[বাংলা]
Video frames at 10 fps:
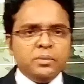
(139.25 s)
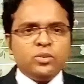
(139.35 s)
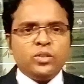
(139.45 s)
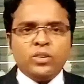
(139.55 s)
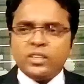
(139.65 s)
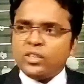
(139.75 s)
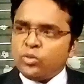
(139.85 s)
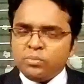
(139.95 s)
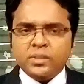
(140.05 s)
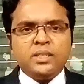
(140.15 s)
দাবি করে অনেকে
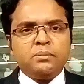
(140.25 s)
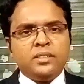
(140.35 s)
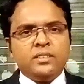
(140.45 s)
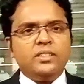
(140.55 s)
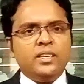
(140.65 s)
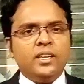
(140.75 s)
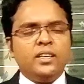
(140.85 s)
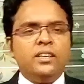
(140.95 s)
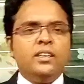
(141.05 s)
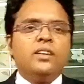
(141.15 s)
হুমকি দামকি দিয়ে
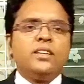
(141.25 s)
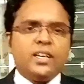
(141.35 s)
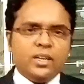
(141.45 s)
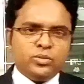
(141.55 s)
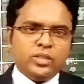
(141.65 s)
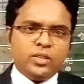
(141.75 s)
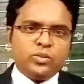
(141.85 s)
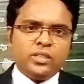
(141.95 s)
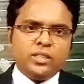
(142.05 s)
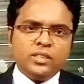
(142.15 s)
টাকা উদ্ধার
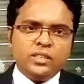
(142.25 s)
করে